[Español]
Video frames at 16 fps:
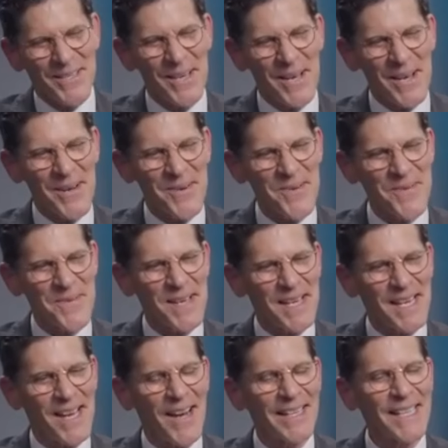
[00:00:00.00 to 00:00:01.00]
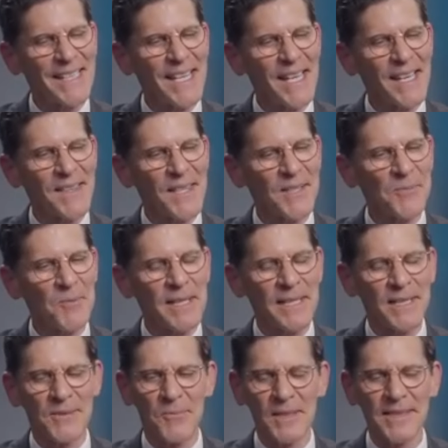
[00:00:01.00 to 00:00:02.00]
Sí, exactamente.
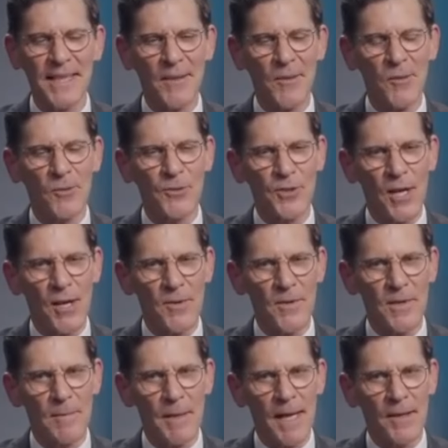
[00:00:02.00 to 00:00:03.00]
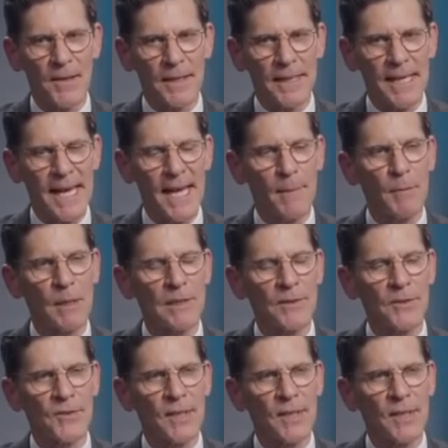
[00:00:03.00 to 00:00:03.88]
¿Cuál es ese viejo chiste sobre un camello,